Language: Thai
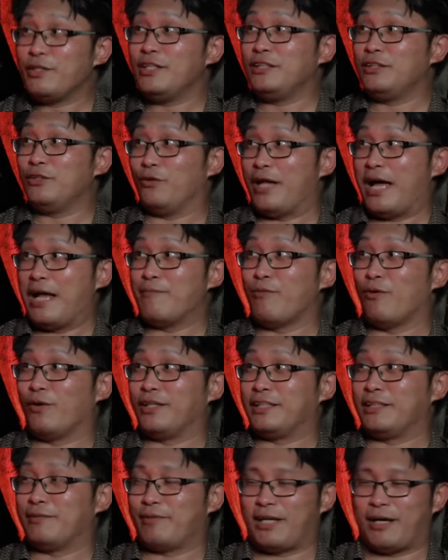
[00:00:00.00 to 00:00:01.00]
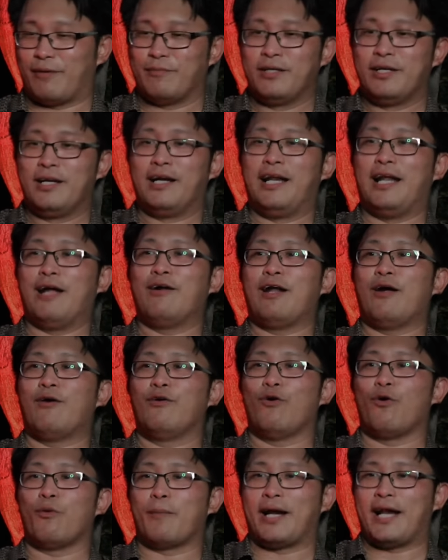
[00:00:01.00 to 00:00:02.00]
ยืนอยู่ด้านบนใช่ไหมครับ แล้วเราล
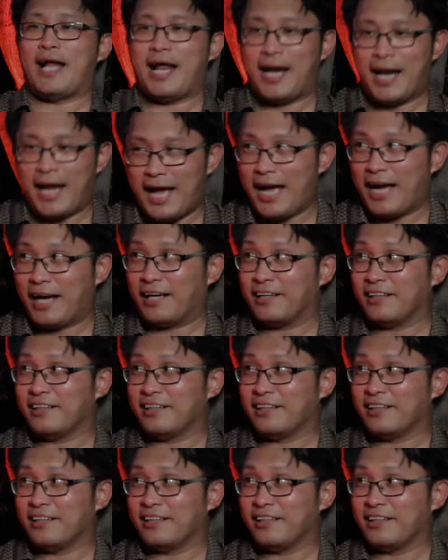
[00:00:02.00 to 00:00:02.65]
งมาด้านล่าง